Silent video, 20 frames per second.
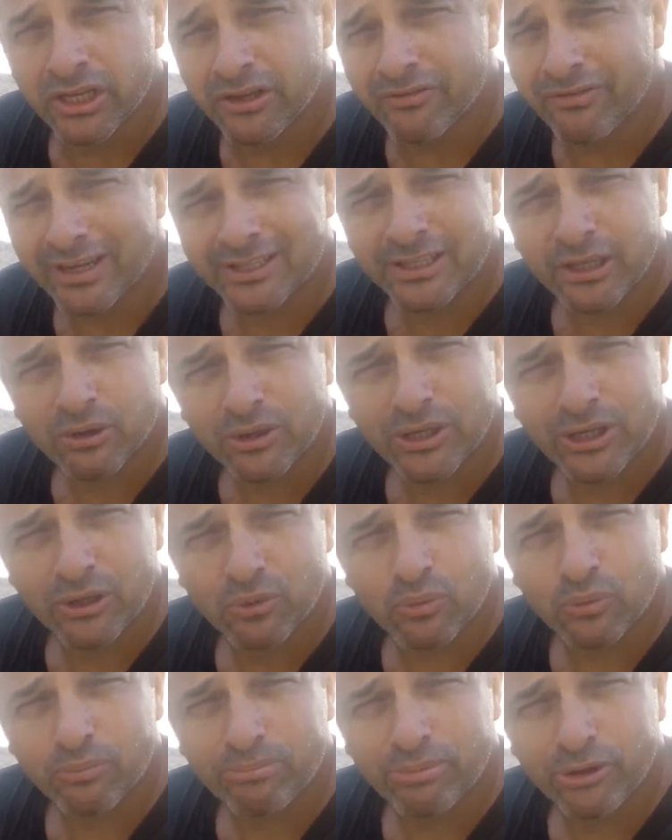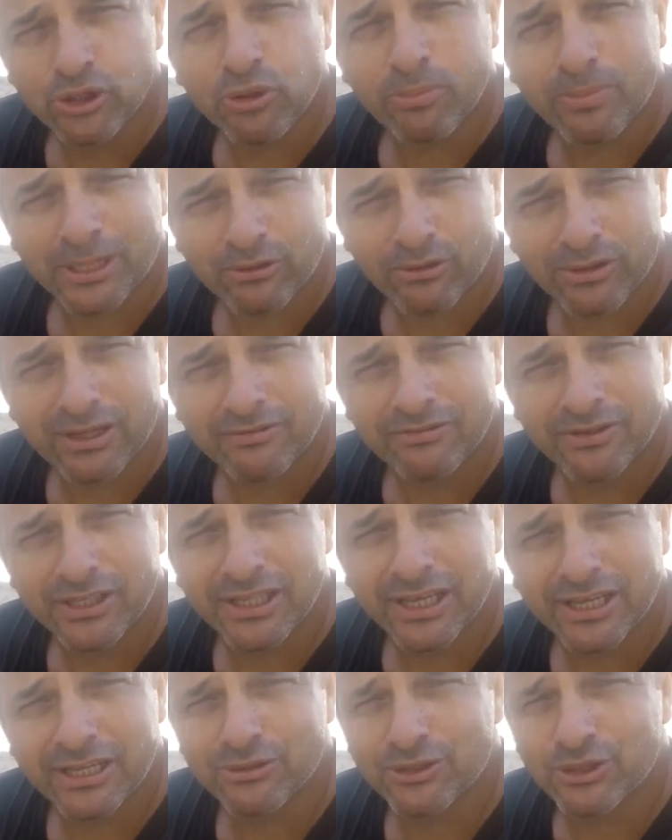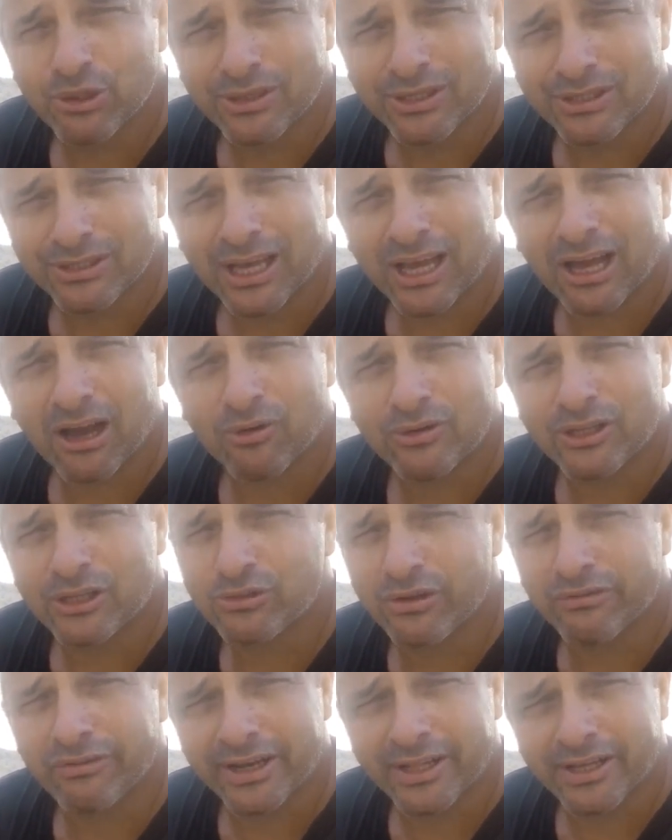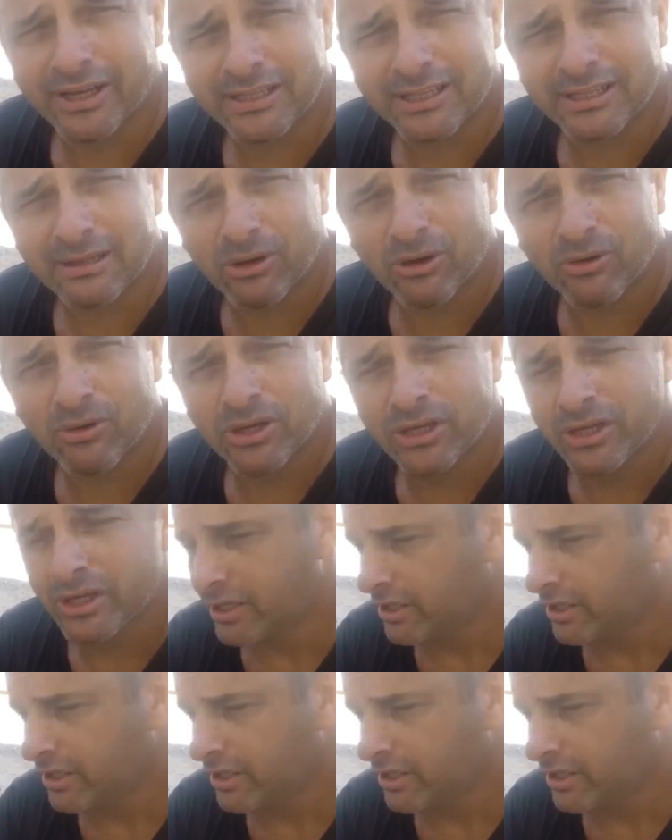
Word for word: e vai ter aí um piso para toda a vida aí no seu quintal, na sua varanda, tá bom?